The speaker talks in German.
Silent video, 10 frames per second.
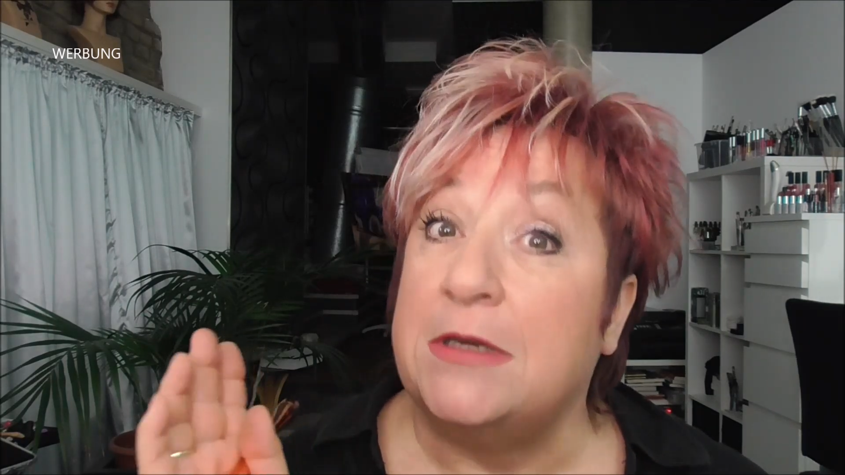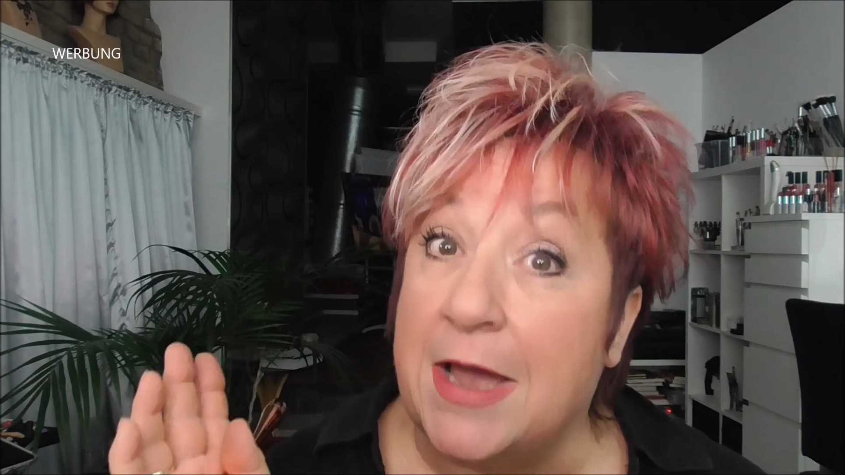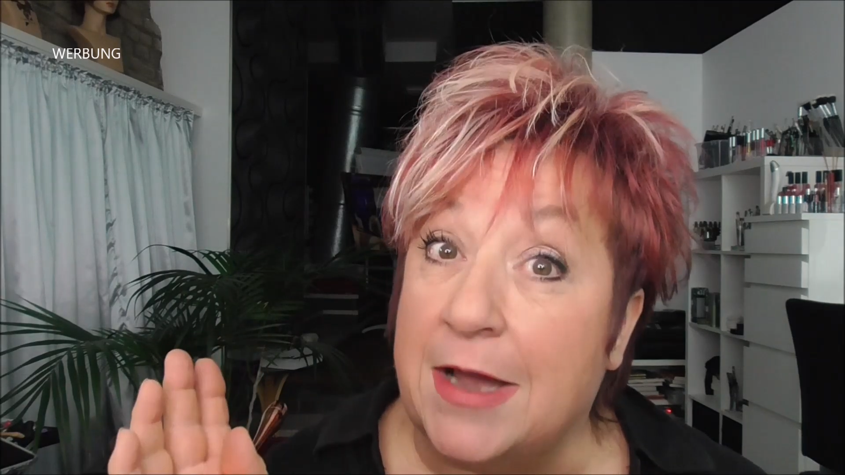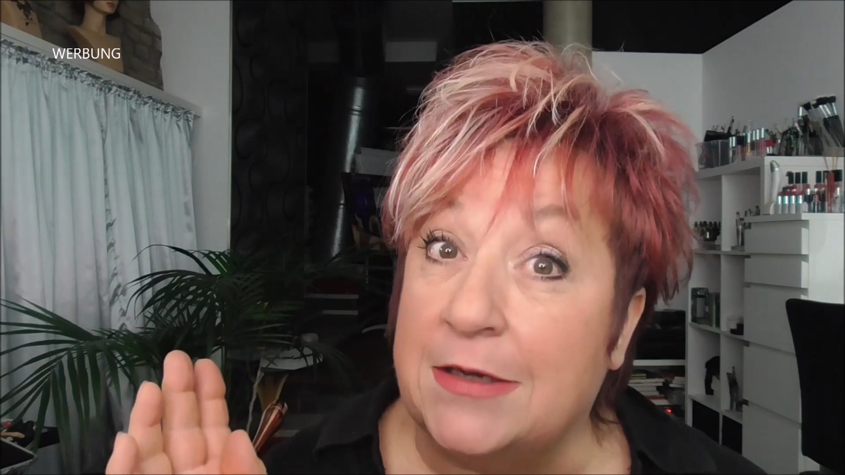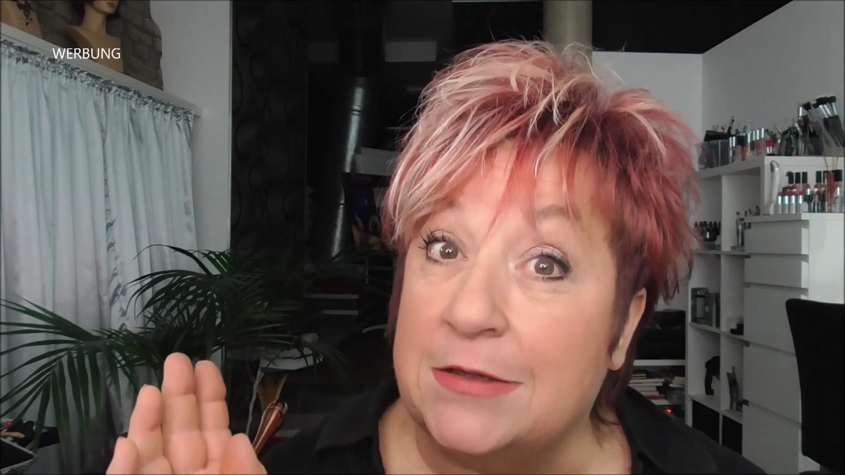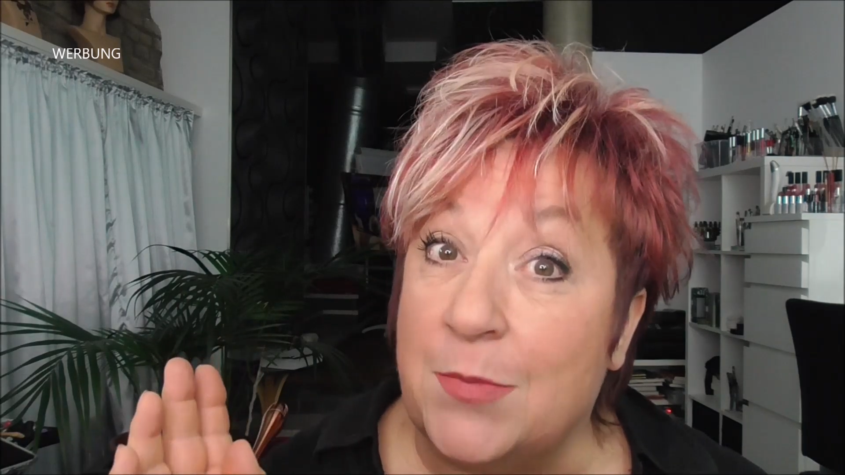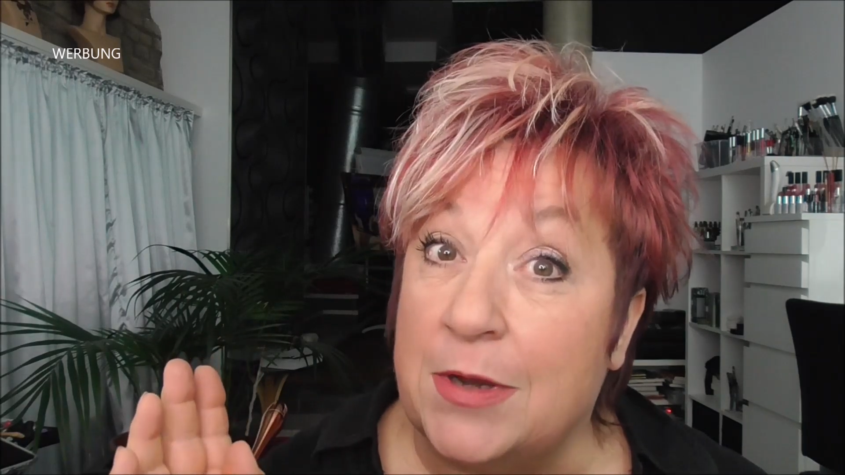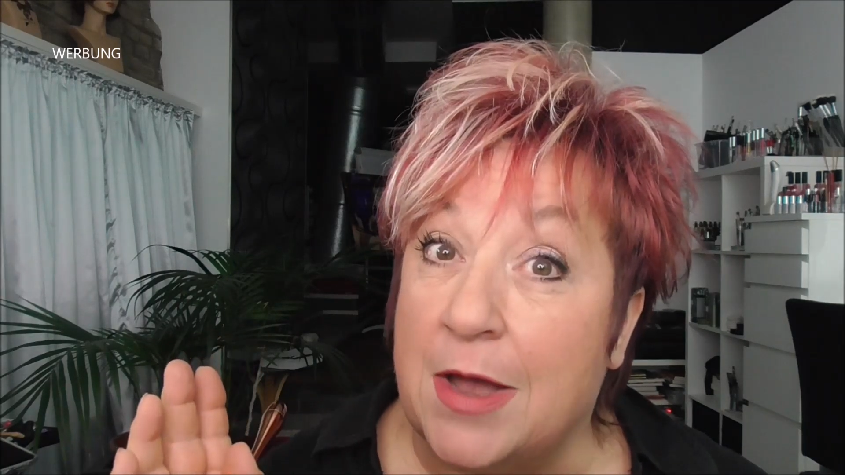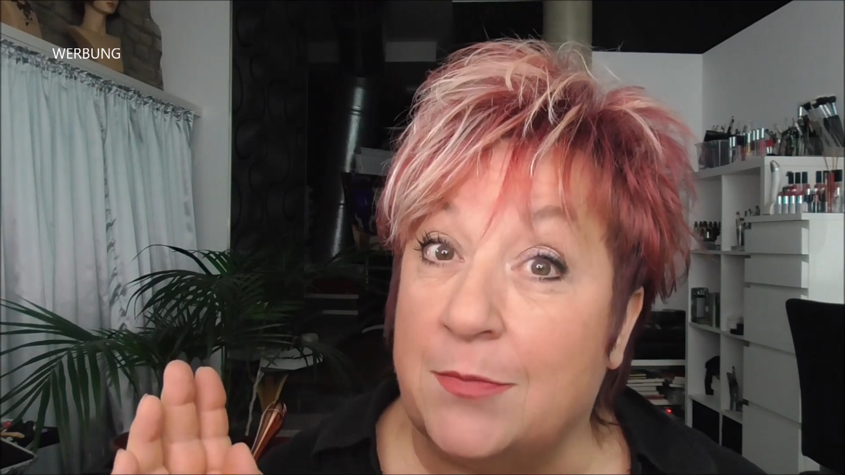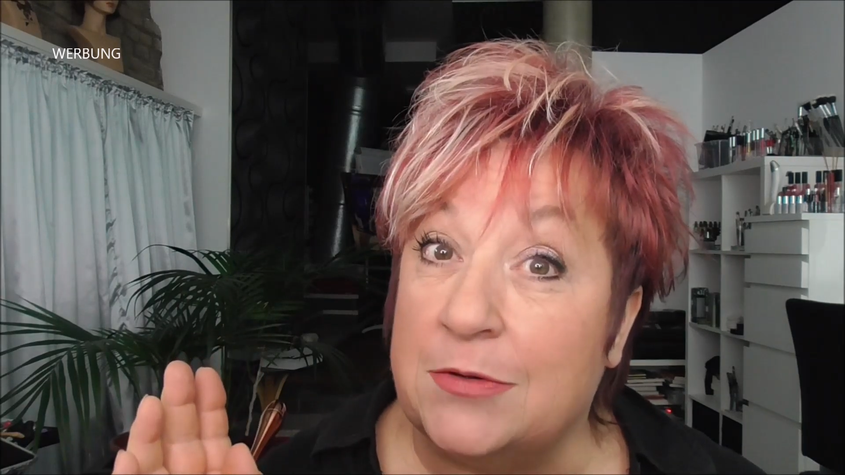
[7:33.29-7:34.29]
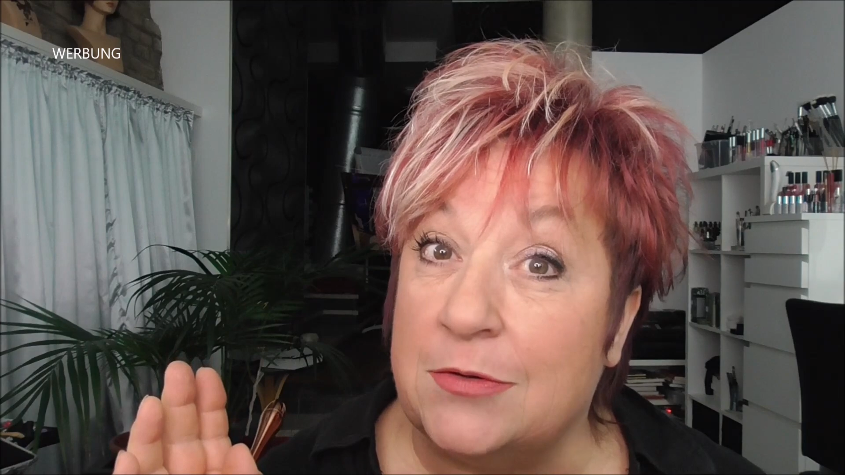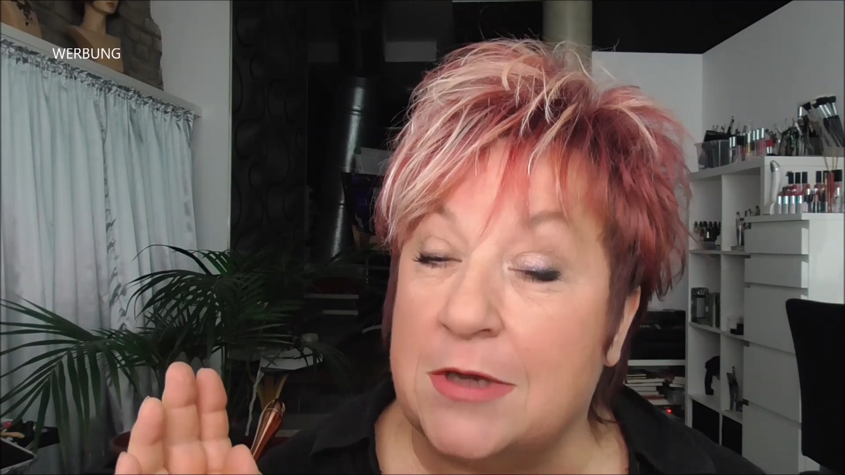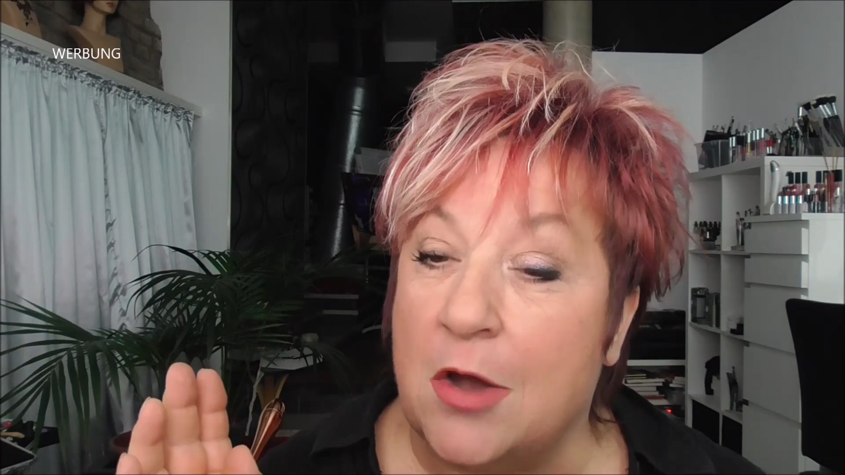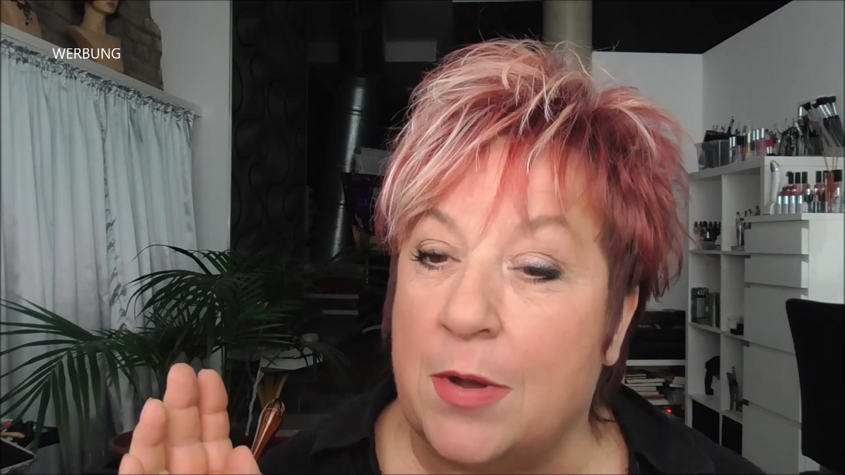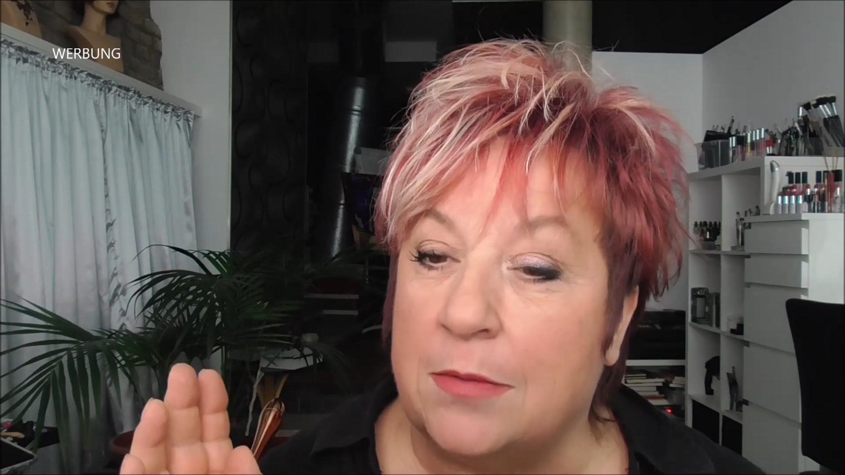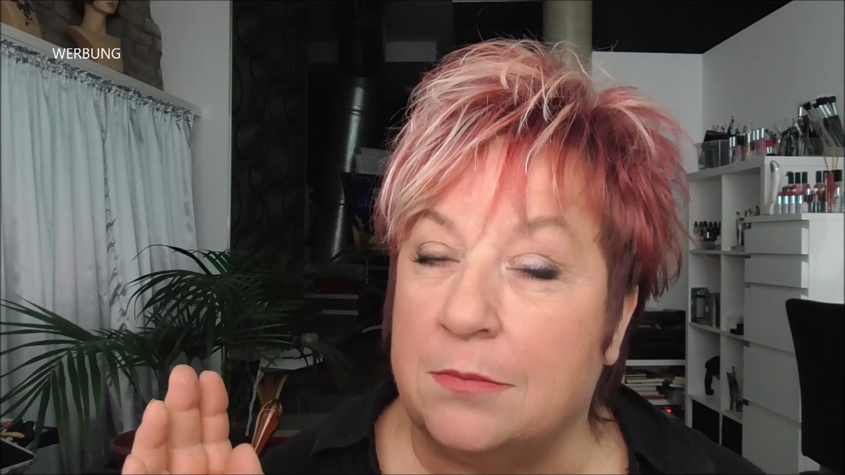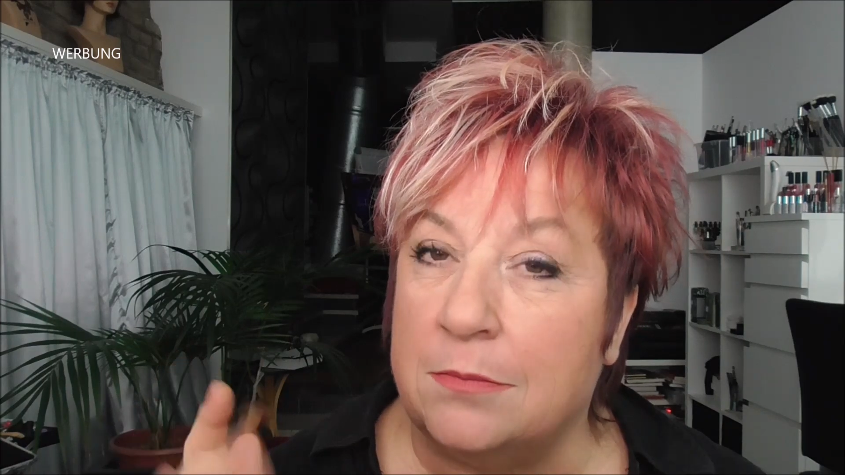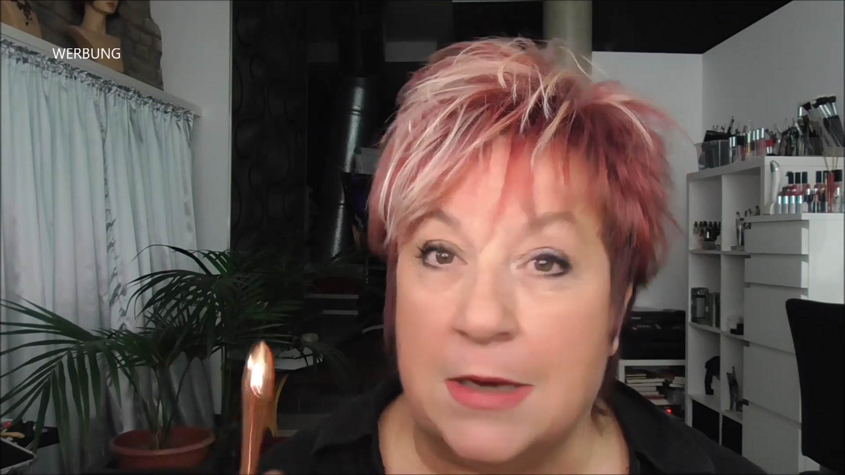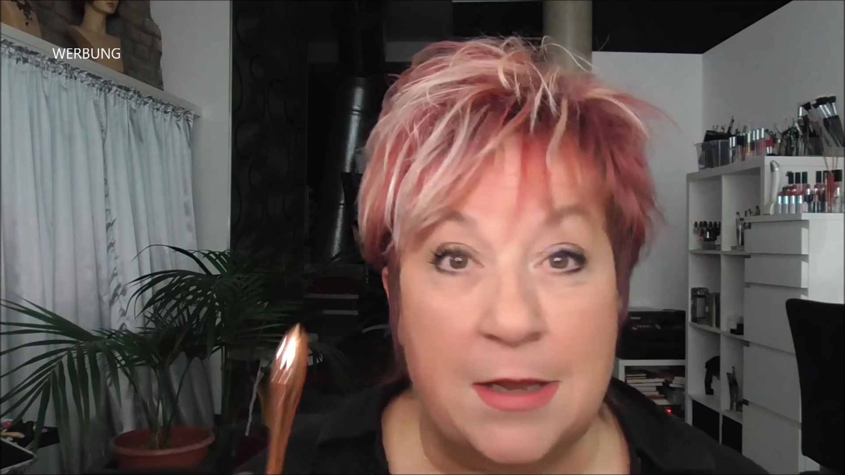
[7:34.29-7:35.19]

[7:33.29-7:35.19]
Tages-Make-up zu zaubern.